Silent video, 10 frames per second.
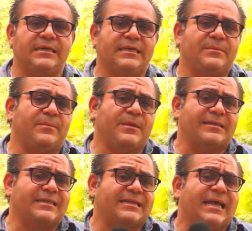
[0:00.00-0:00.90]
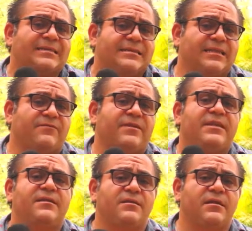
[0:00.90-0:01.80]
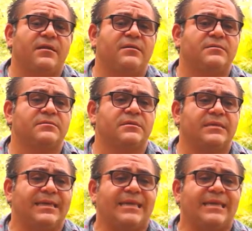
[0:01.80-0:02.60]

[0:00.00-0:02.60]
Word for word: y acercarse a definir si